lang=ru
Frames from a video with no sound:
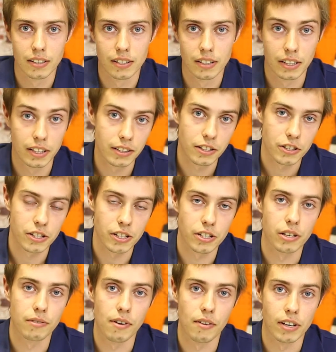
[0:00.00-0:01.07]
ленточная
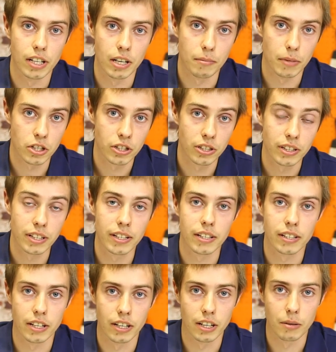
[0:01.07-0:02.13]
шлифовальная машина
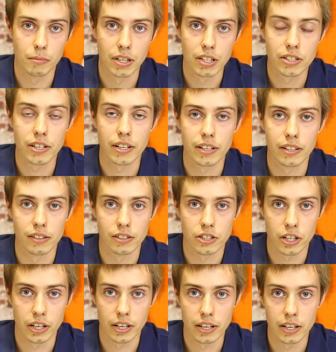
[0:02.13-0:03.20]
Энергомаш
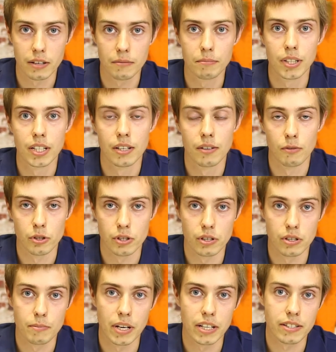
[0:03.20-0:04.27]

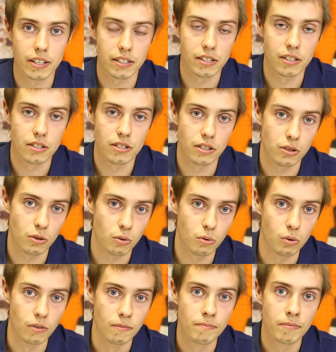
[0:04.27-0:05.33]

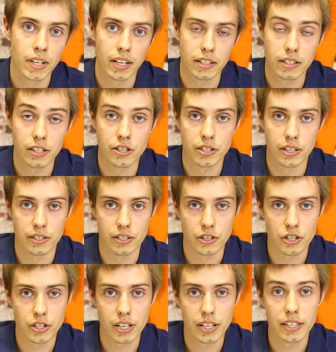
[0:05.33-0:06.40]
LШM8511U. Отличное
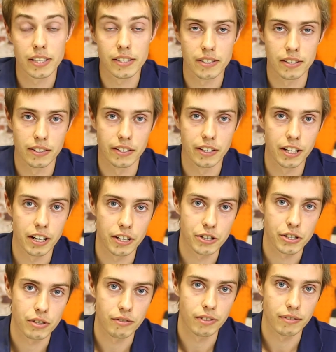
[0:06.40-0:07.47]
сочетание цены и
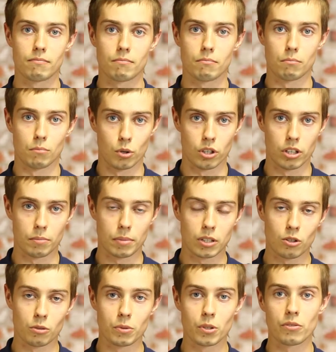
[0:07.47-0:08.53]
качества. Более
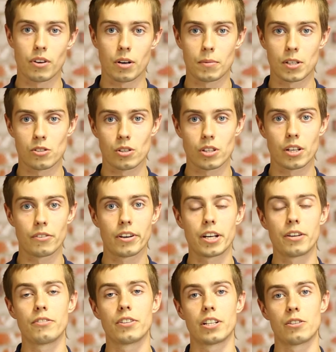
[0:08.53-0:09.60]
подробную информацию о товаре
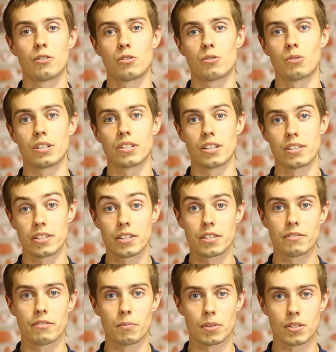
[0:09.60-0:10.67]
вы найдете у нас на сайте
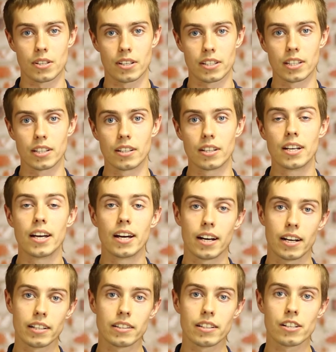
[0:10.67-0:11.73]
в описании,
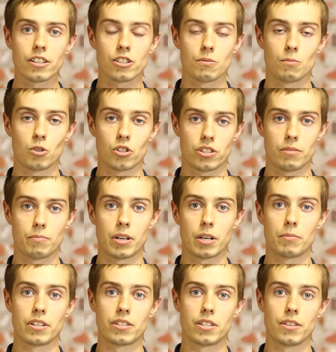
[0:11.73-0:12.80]
а также сможете
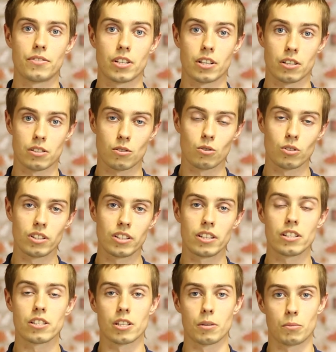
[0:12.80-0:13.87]
приобрести все расходные
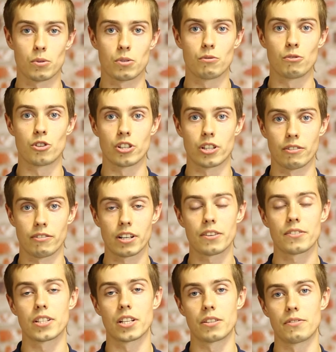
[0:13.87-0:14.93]
и сопутствующие товары в
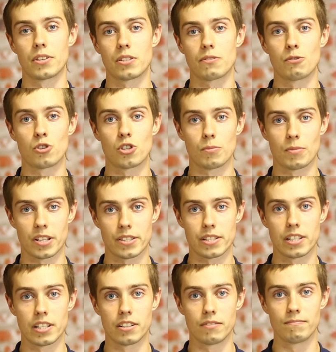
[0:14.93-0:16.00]
соответствующем
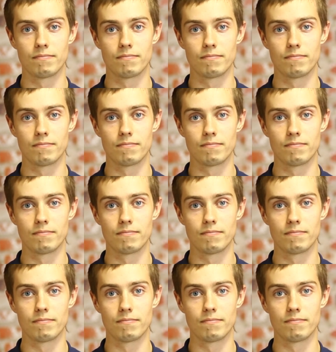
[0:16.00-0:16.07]
разделе.